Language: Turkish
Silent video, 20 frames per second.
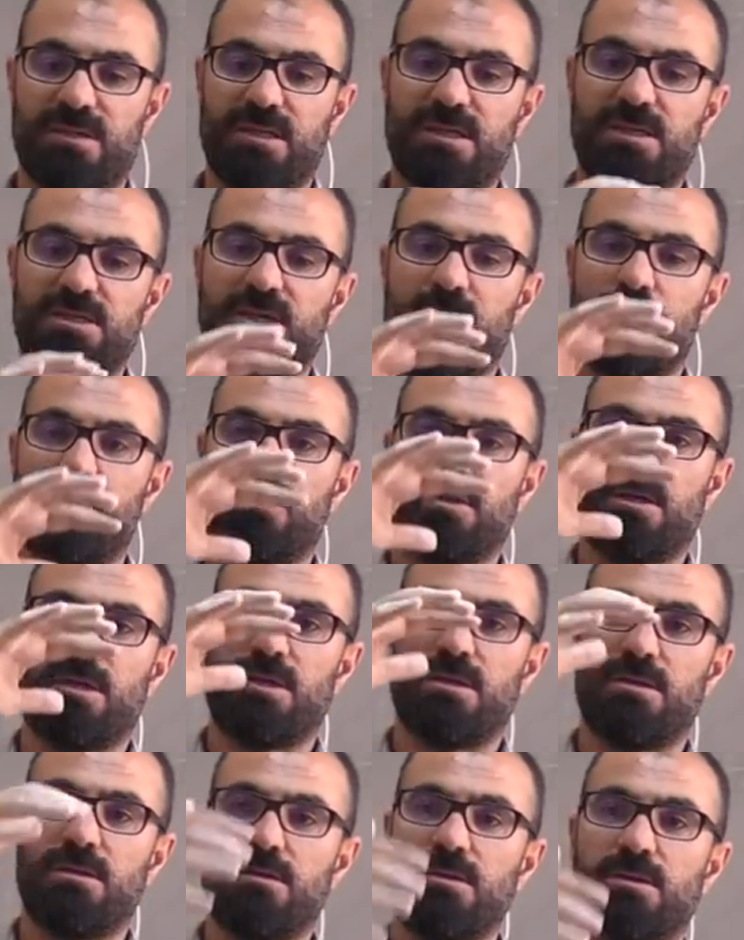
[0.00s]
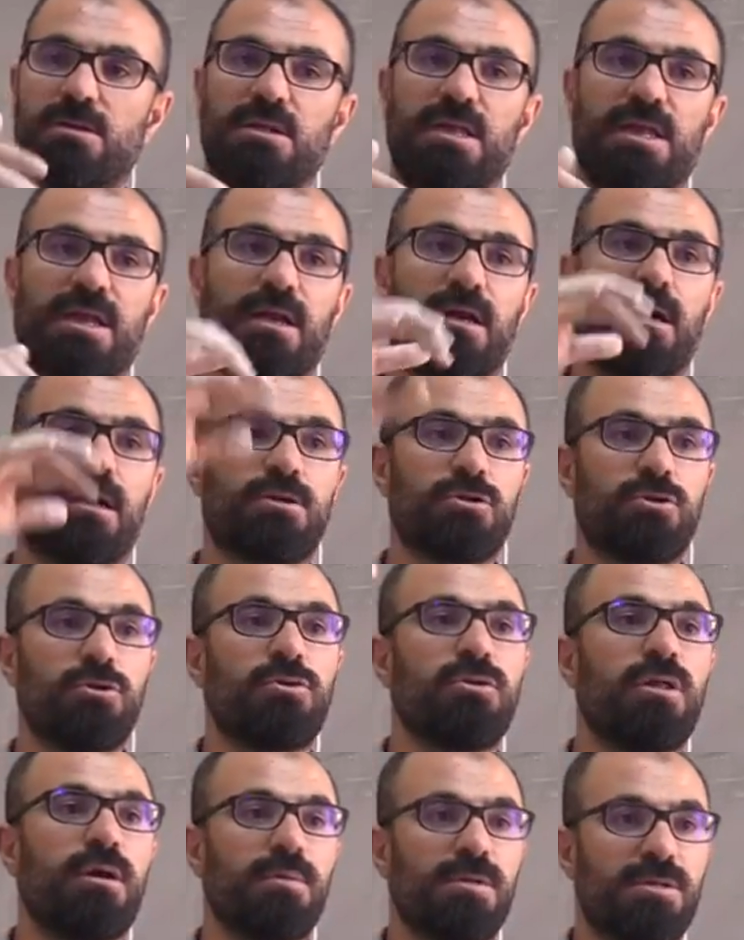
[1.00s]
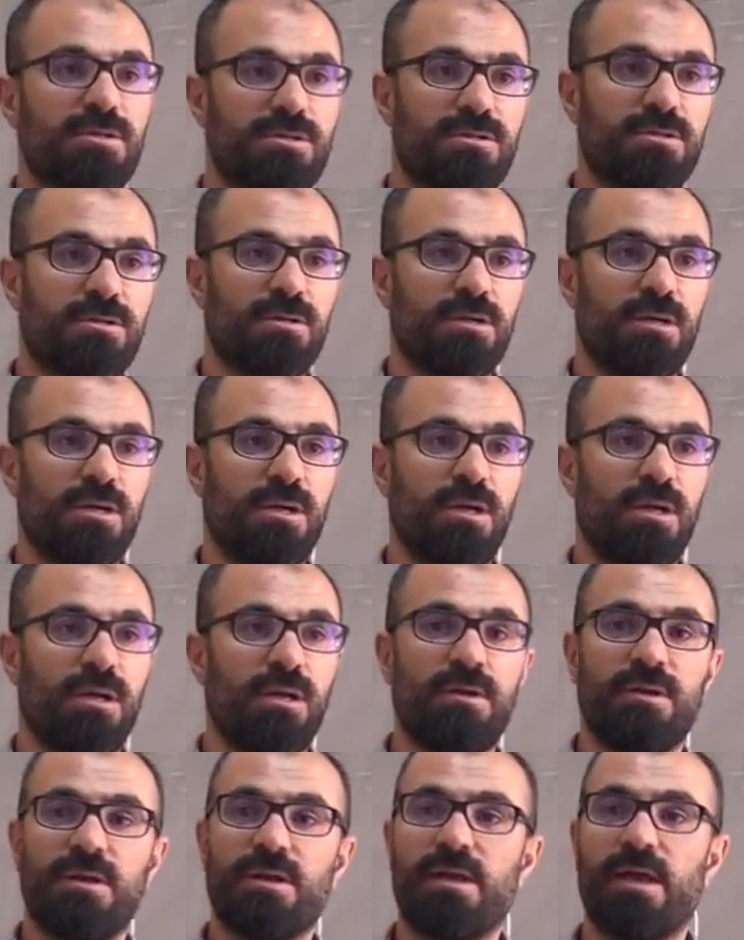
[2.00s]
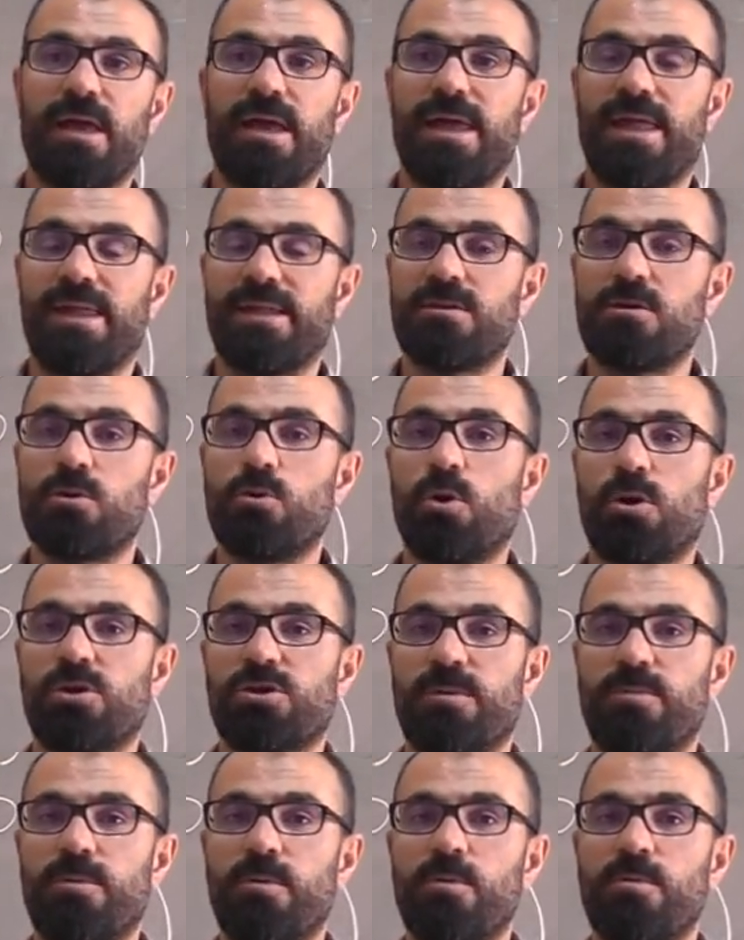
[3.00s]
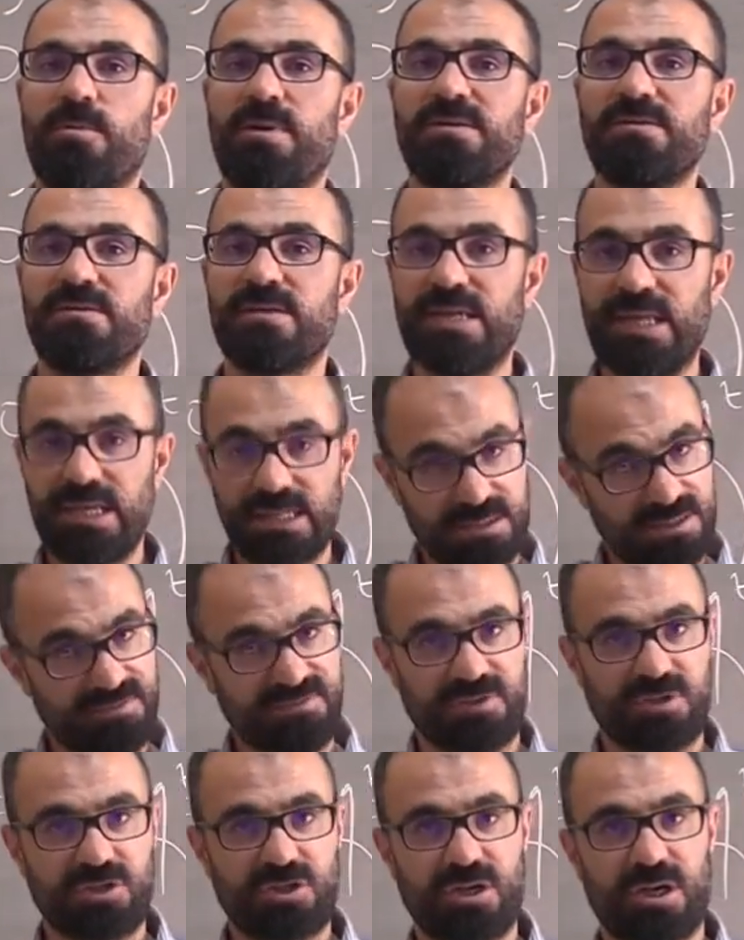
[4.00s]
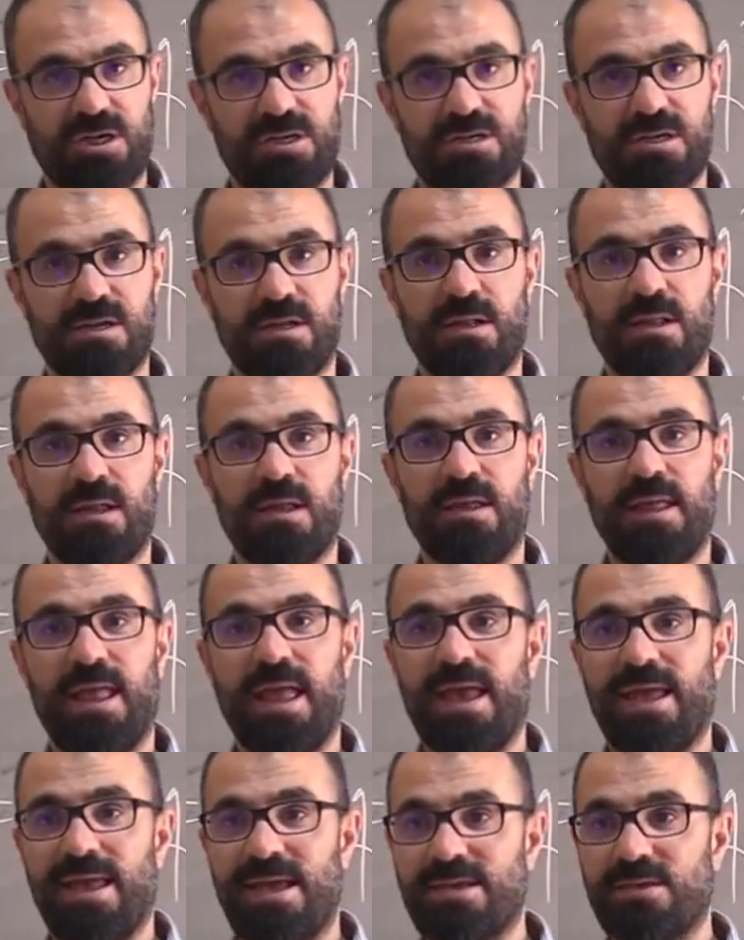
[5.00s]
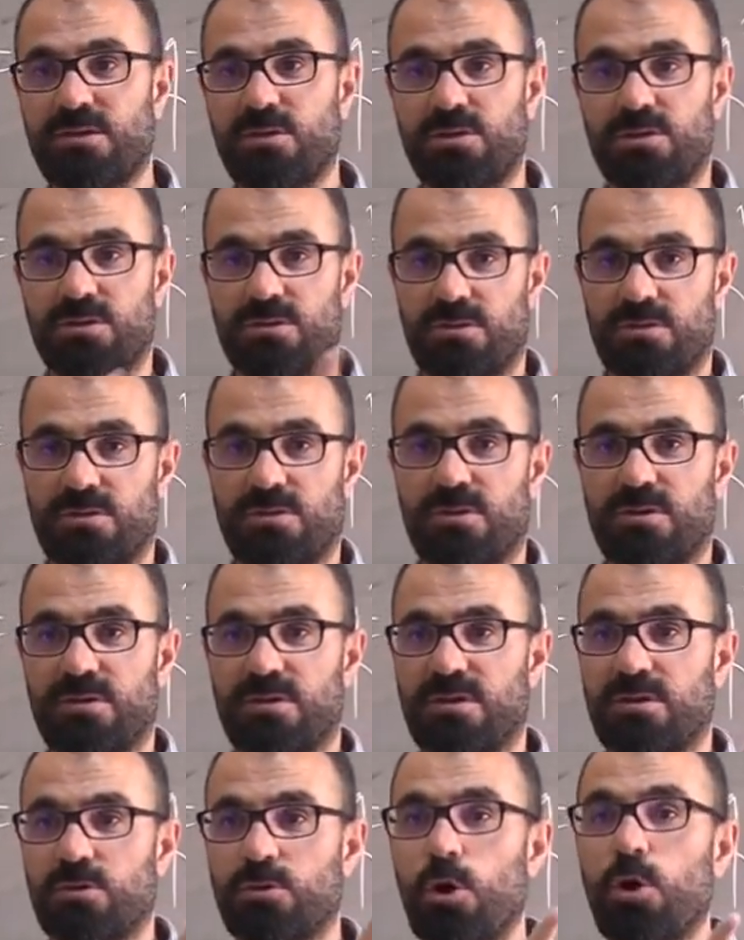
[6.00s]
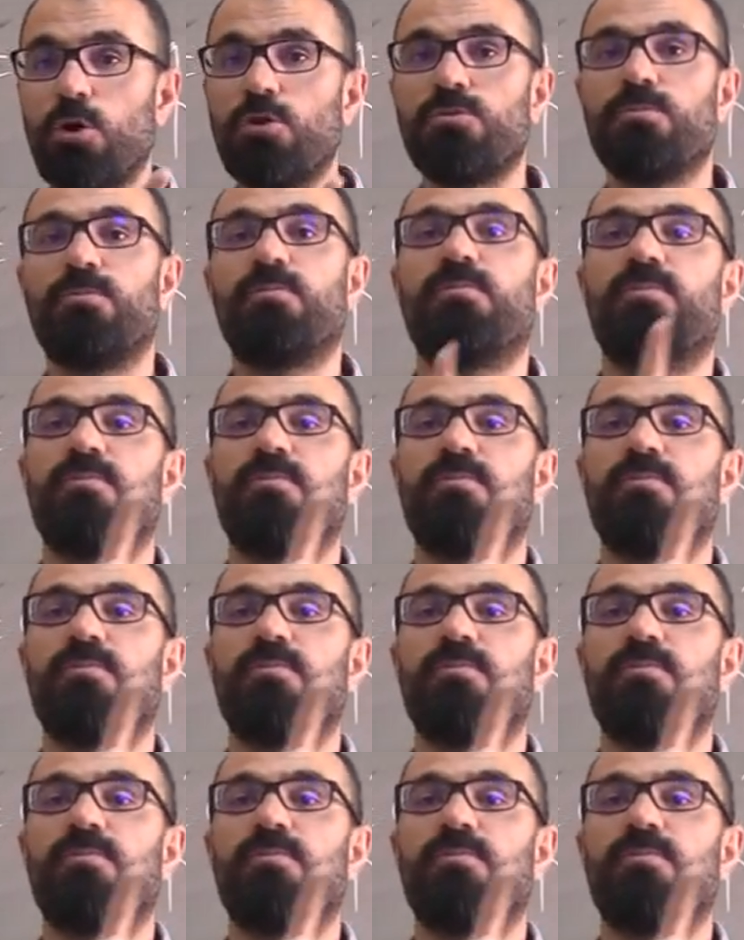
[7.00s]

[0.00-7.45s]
ikinci kabukta yük giderek artıyor olabilir. Elektrik kuadrapol moment yine sıfır çıkar. Eğer yön